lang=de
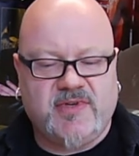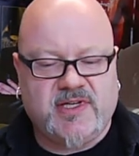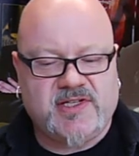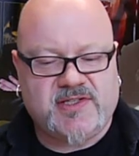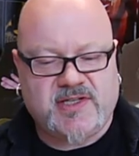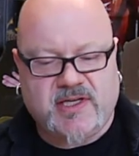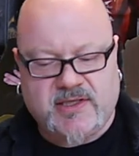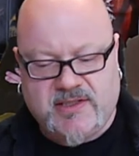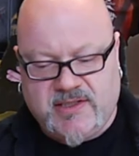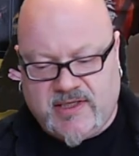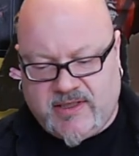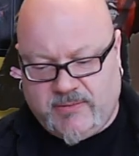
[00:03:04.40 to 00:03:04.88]
wir
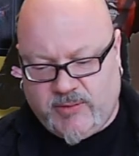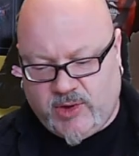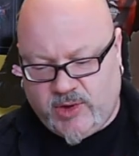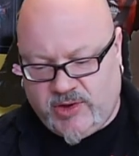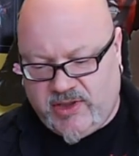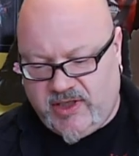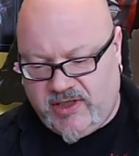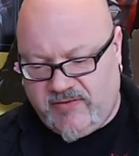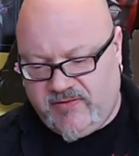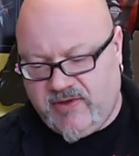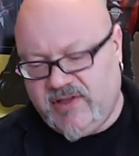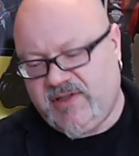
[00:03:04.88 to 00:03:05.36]
gesagt haben,
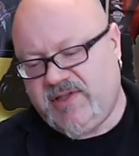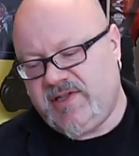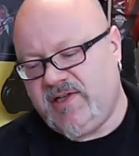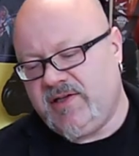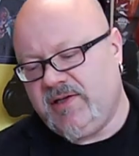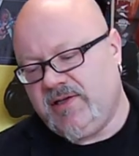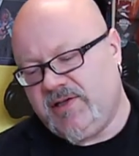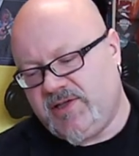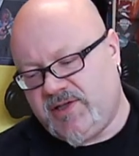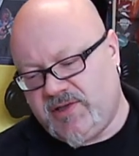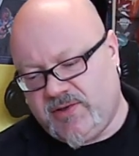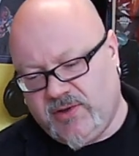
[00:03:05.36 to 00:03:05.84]
okay, wir haben
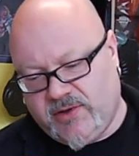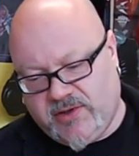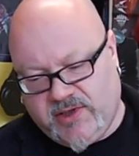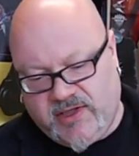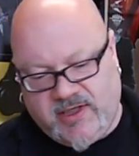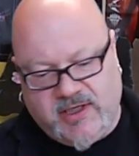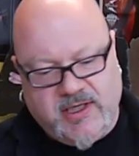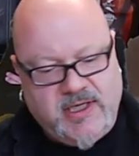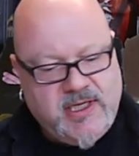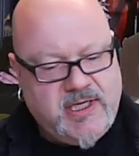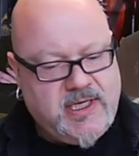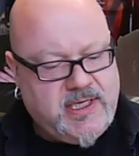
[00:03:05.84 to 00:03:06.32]

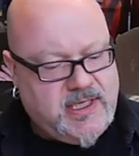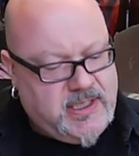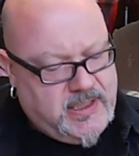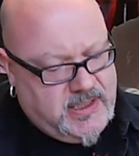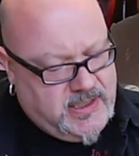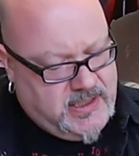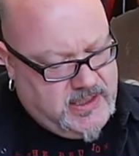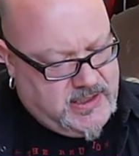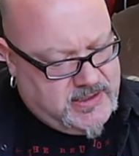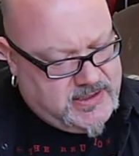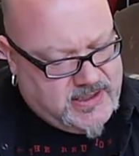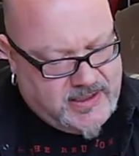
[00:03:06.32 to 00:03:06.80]
Titelstory.
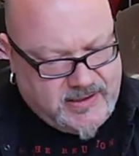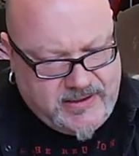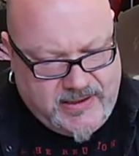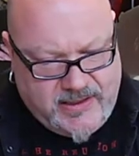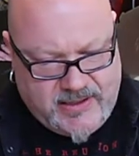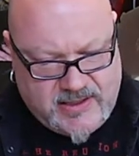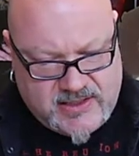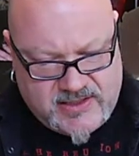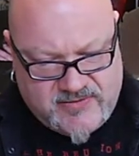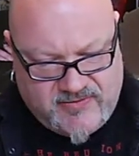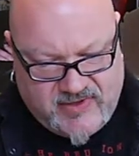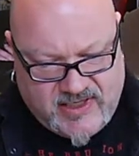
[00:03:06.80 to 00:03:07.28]
Dann
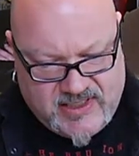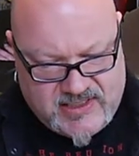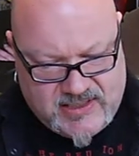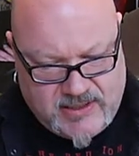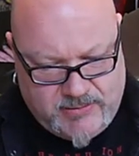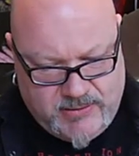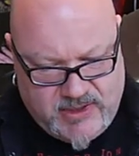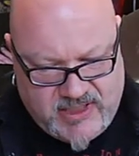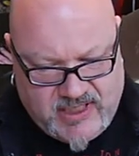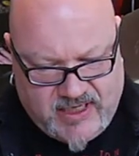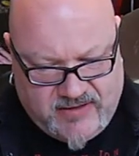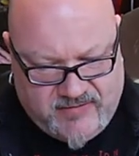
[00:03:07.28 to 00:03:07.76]
geht es weiter
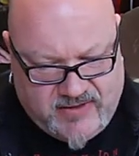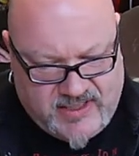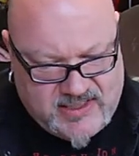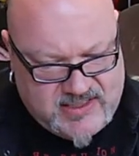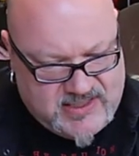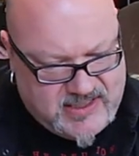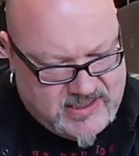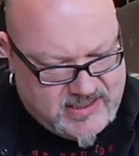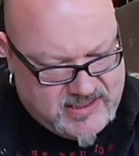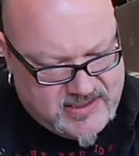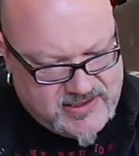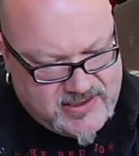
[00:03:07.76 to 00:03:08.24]
mit
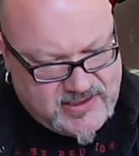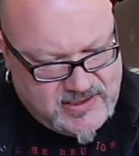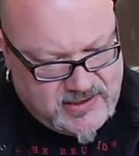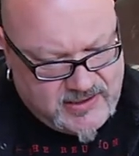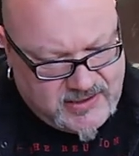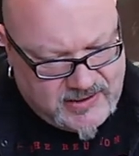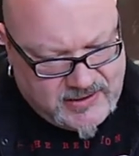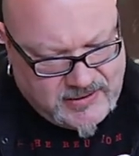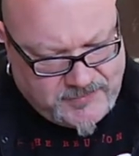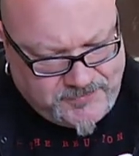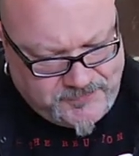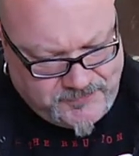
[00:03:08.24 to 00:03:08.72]

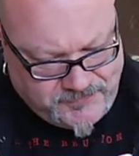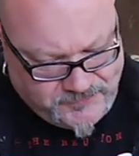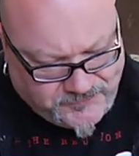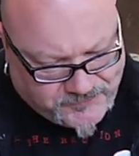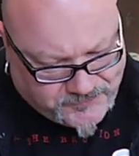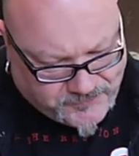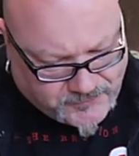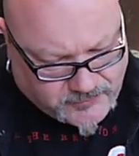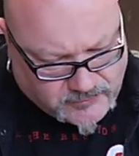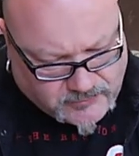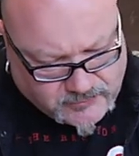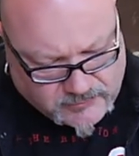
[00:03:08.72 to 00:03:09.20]
Avantasia
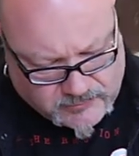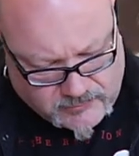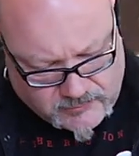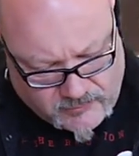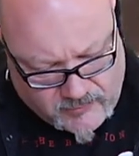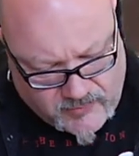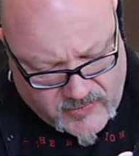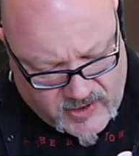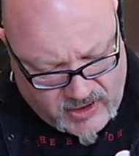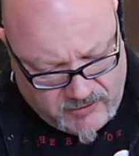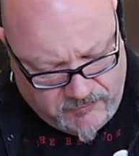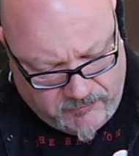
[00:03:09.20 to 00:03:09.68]

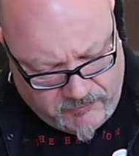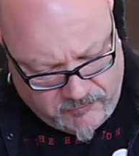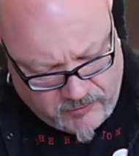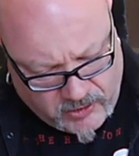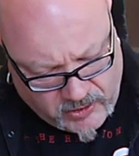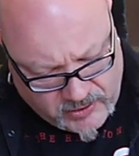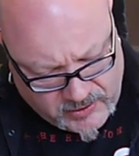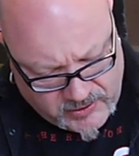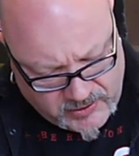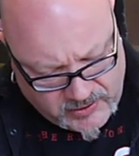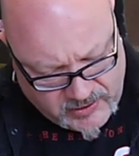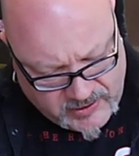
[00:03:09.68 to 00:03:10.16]

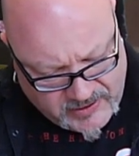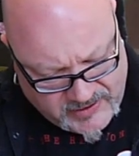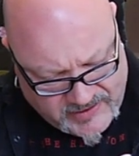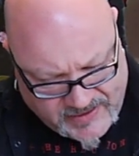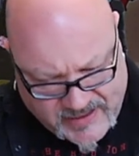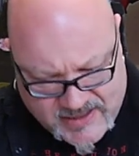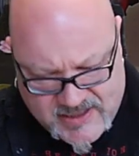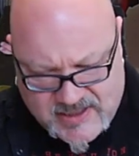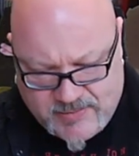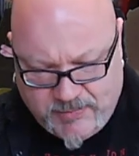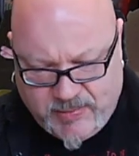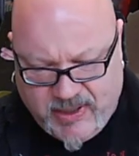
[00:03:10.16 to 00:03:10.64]
von
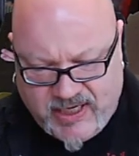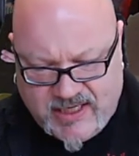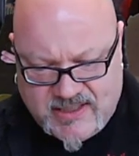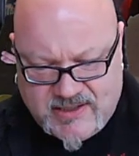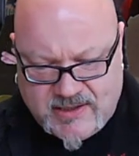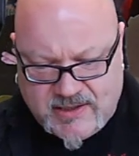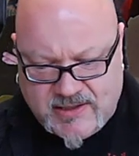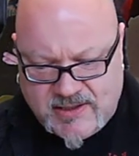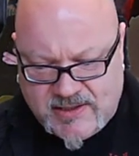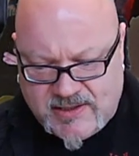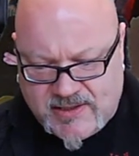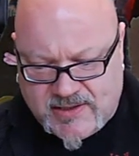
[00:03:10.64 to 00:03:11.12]
Jens
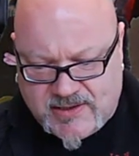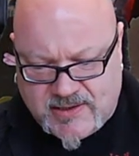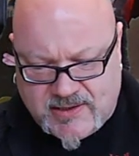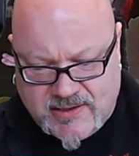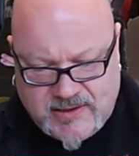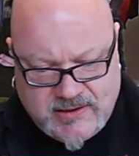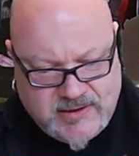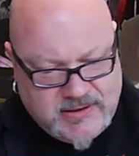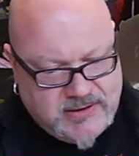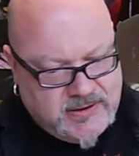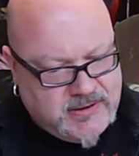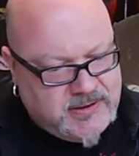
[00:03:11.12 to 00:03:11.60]
Peters.
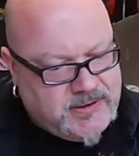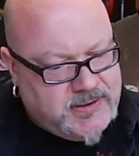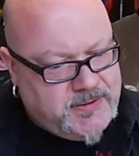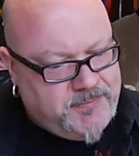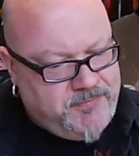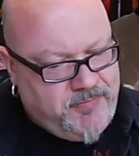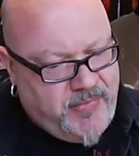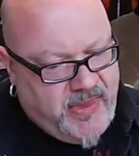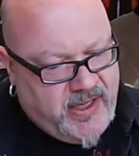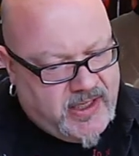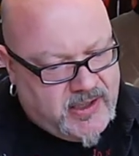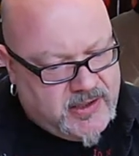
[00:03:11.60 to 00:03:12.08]

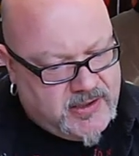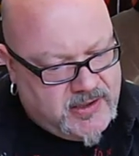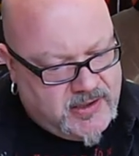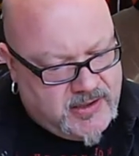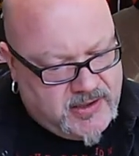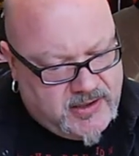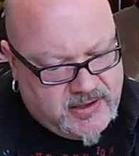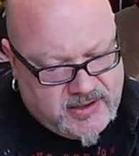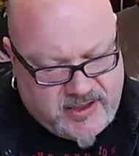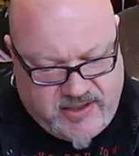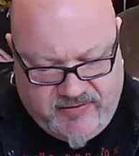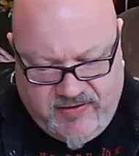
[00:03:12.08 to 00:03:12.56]

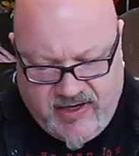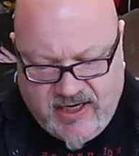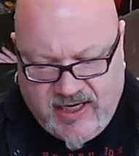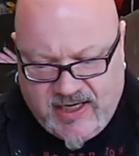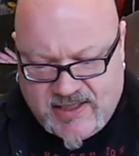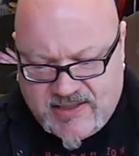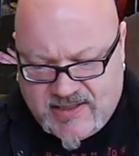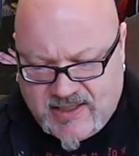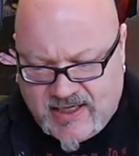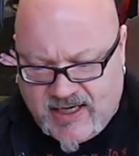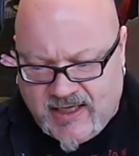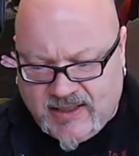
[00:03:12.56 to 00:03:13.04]
Äh,
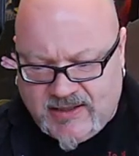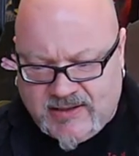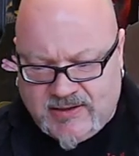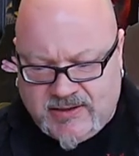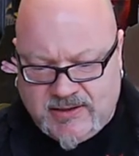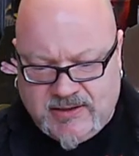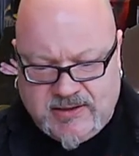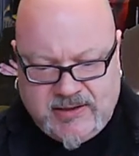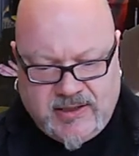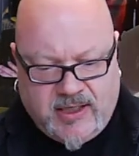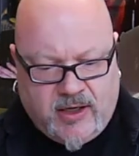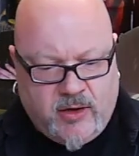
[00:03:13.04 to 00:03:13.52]

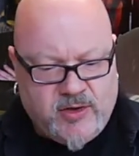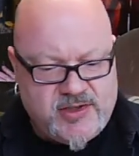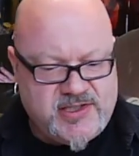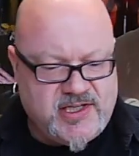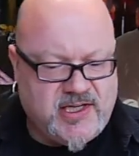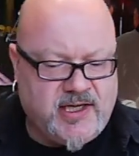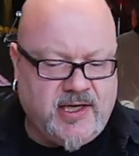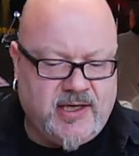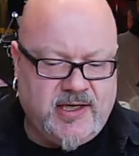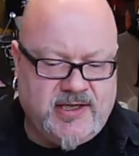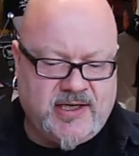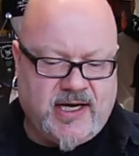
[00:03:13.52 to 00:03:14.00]
Quälertag, auch
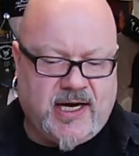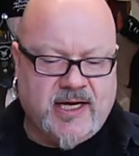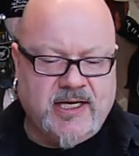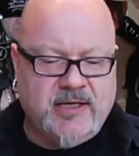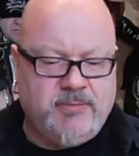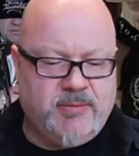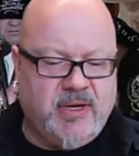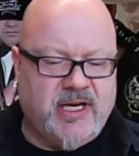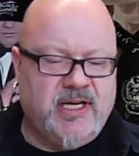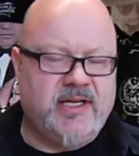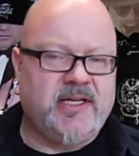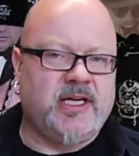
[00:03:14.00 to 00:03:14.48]
sicherlich eine
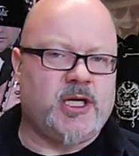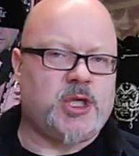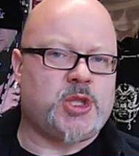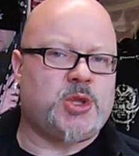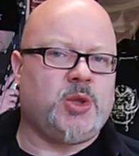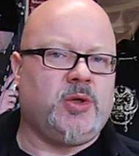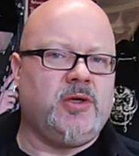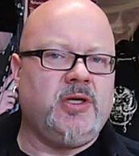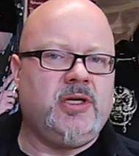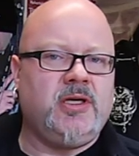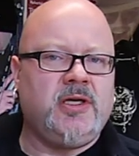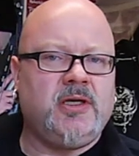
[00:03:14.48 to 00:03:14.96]
Band der
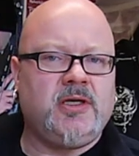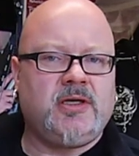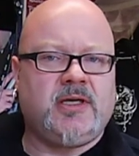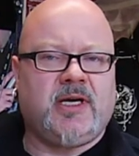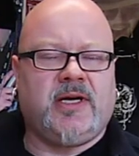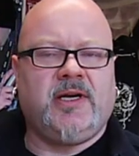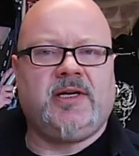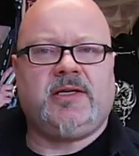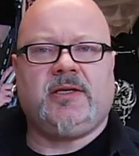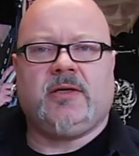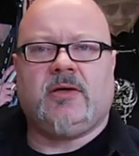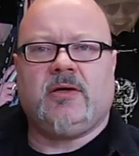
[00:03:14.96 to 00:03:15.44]
Stunde,
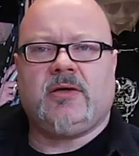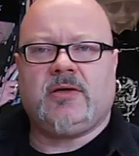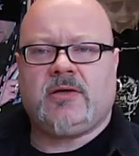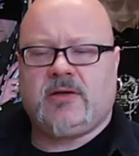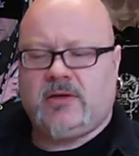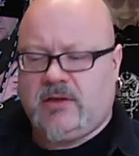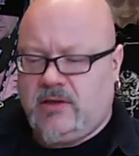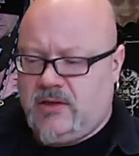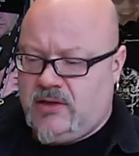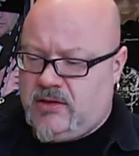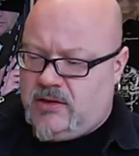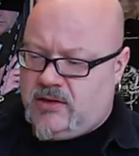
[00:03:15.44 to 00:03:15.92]
kann ich
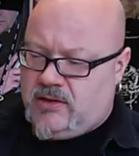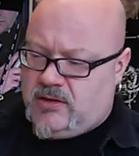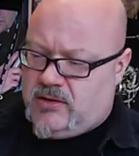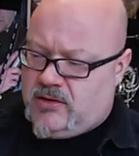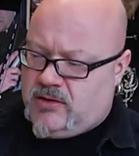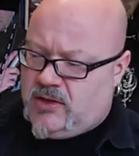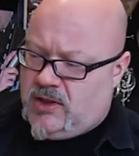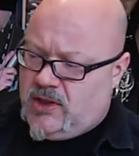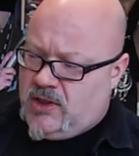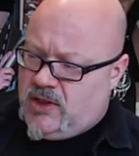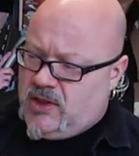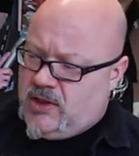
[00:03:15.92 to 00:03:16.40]
auch äh, äh